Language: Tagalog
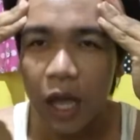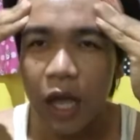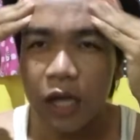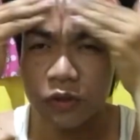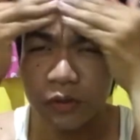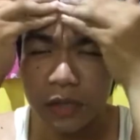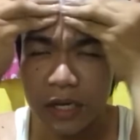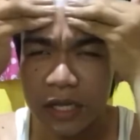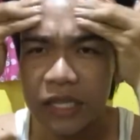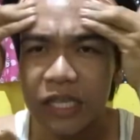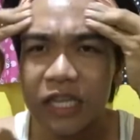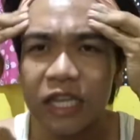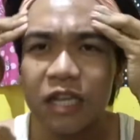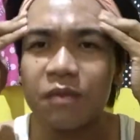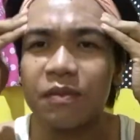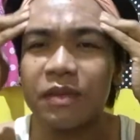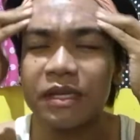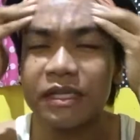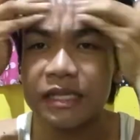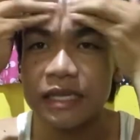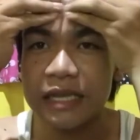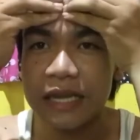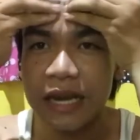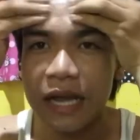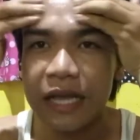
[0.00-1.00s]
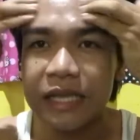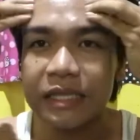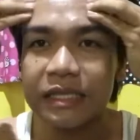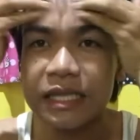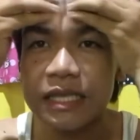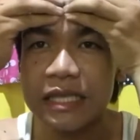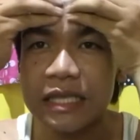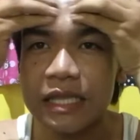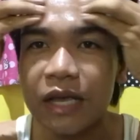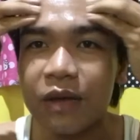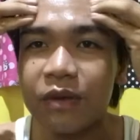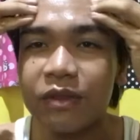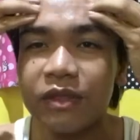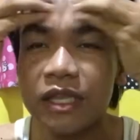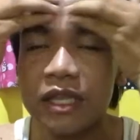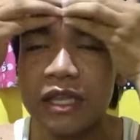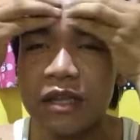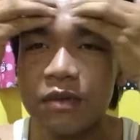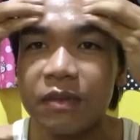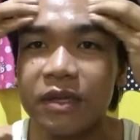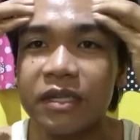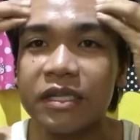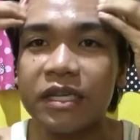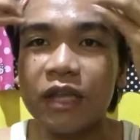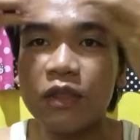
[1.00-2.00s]
Actually, hindi lang masira kasi hindi,
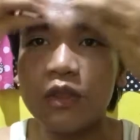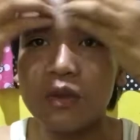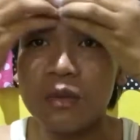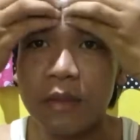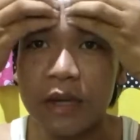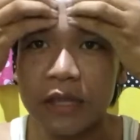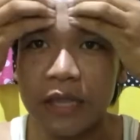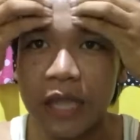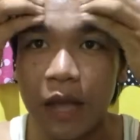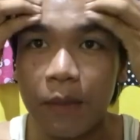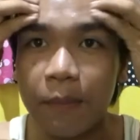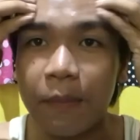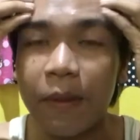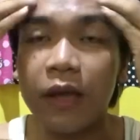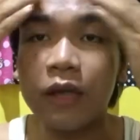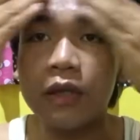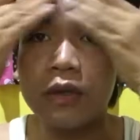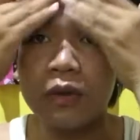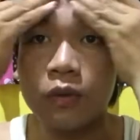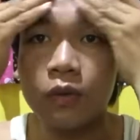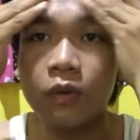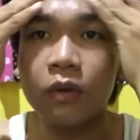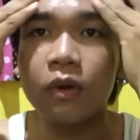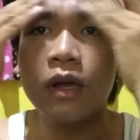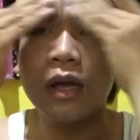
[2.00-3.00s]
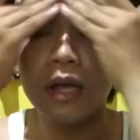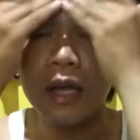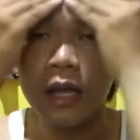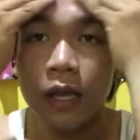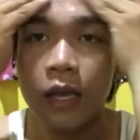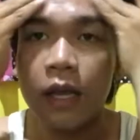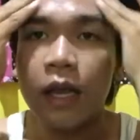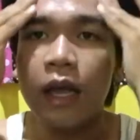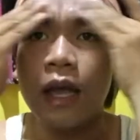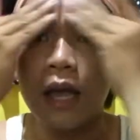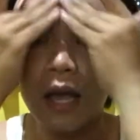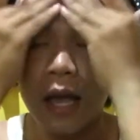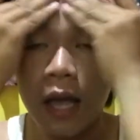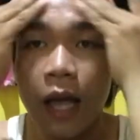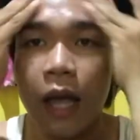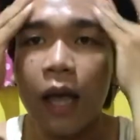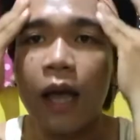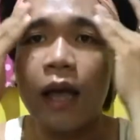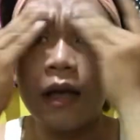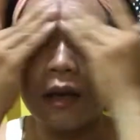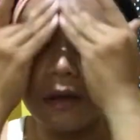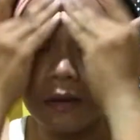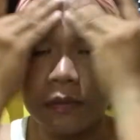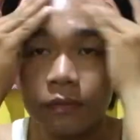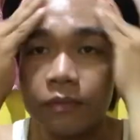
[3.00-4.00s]
hindi na masyado matapang yung
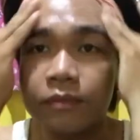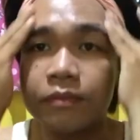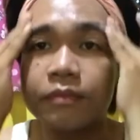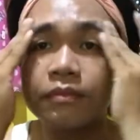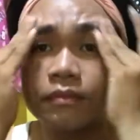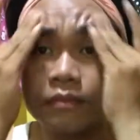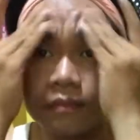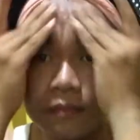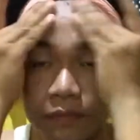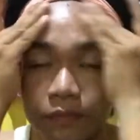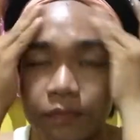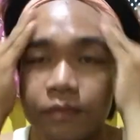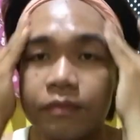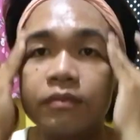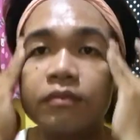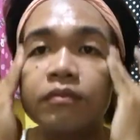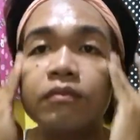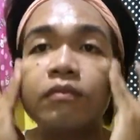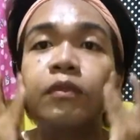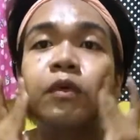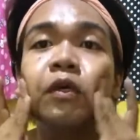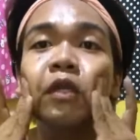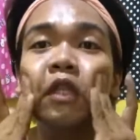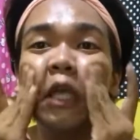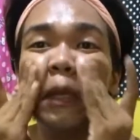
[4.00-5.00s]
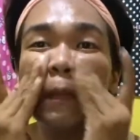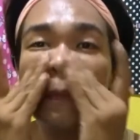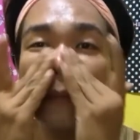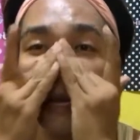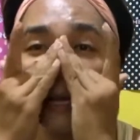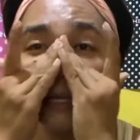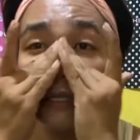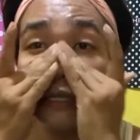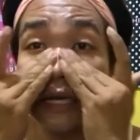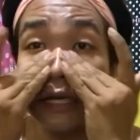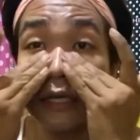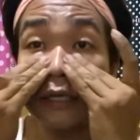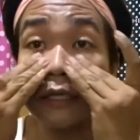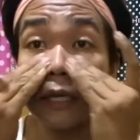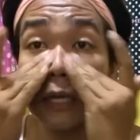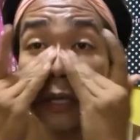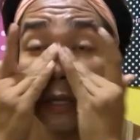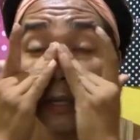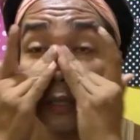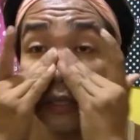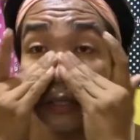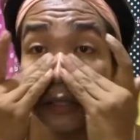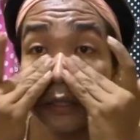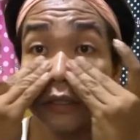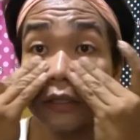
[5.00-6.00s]
um, beauty product na
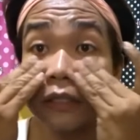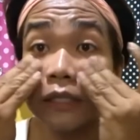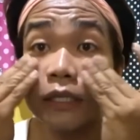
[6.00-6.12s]
yun.